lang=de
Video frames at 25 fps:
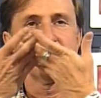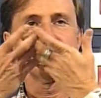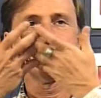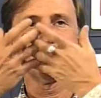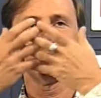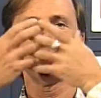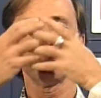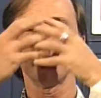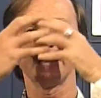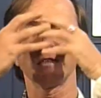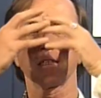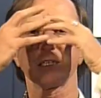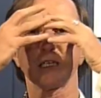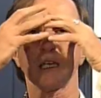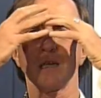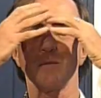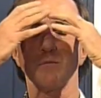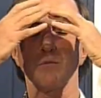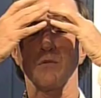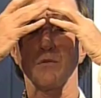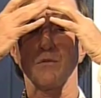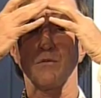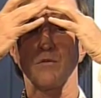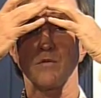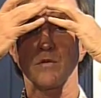sie in
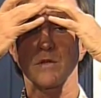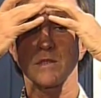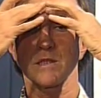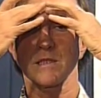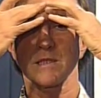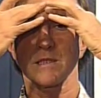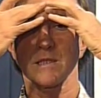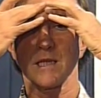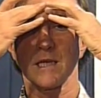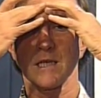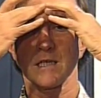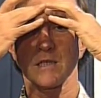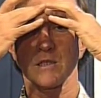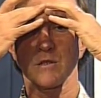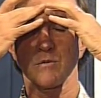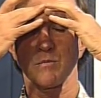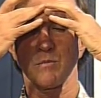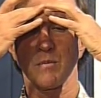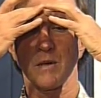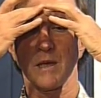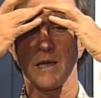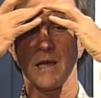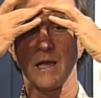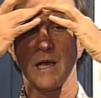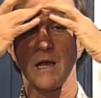sein Bewusstsein zu
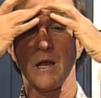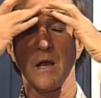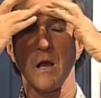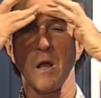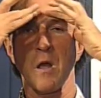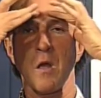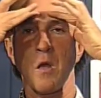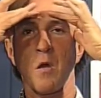bringen,